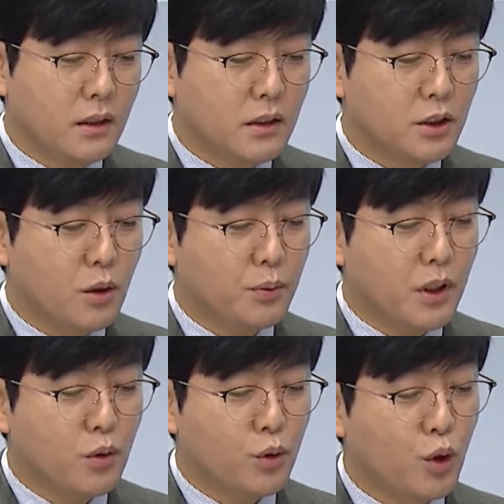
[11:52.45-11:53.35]

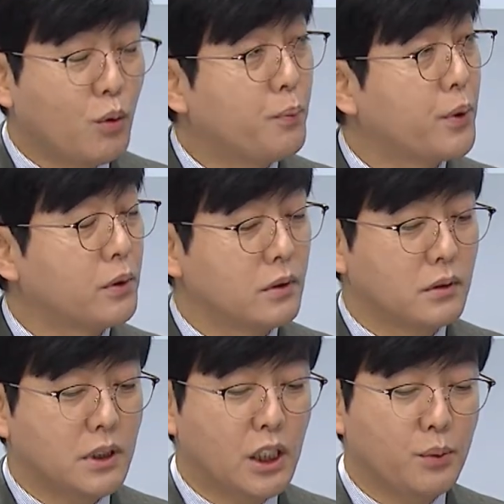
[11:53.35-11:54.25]
직업계고 교육
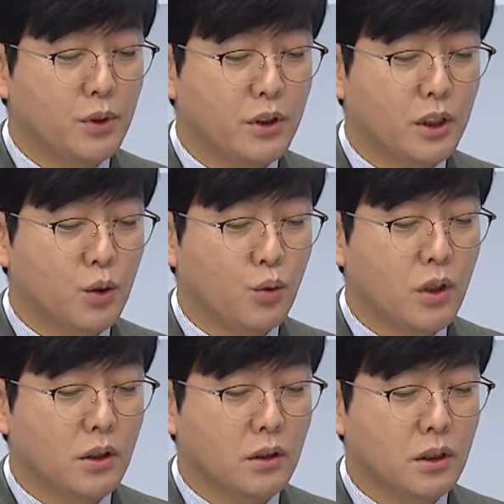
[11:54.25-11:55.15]
목표는 산업 현장에서
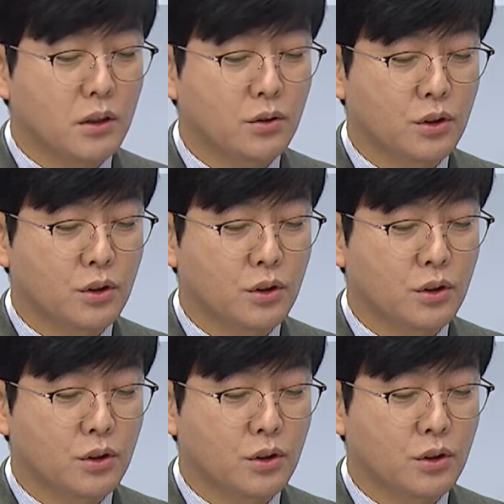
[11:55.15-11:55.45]
요구하는 기술,